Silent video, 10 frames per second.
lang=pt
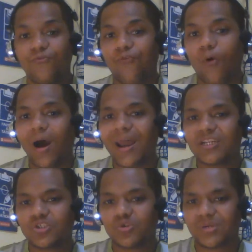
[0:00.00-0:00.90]

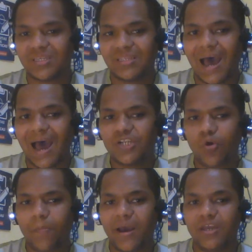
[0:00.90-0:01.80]
fora de sua
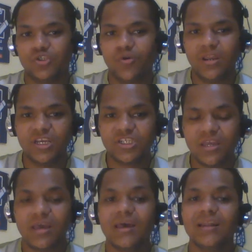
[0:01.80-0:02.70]
cidade ou país de
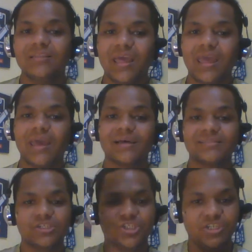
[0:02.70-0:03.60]
origem tem em
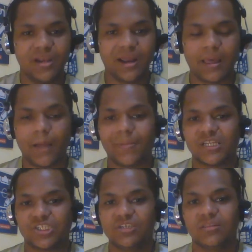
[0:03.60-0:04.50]
assistir aquela
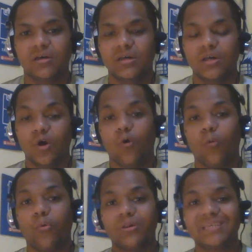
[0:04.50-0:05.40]
partida
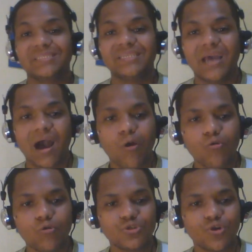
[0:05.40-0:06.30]
o
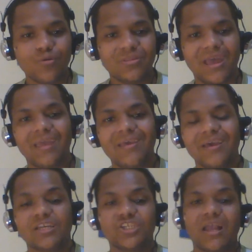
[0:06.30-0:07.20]
potencial que o jogo tem
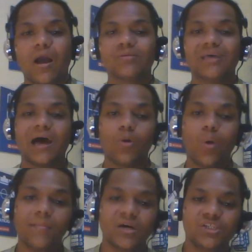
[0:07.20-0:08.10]
de causar
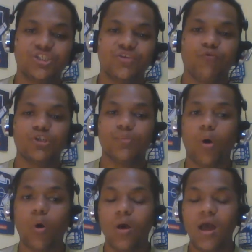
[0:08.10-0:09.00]
no amante de
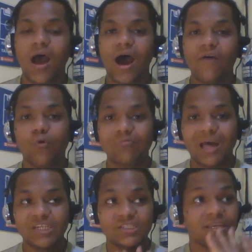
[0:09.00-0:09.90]
futebol a
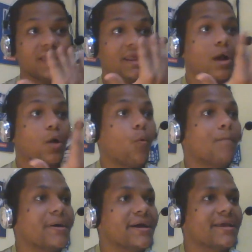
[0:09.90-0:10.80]
vontade de querer
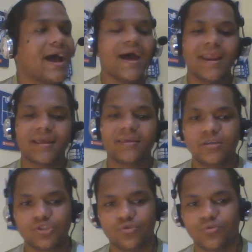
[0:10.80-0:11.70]
acompanhar
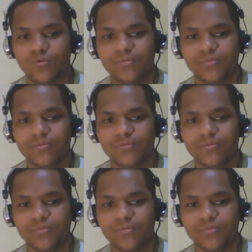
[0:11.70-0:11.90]
aquele jogo.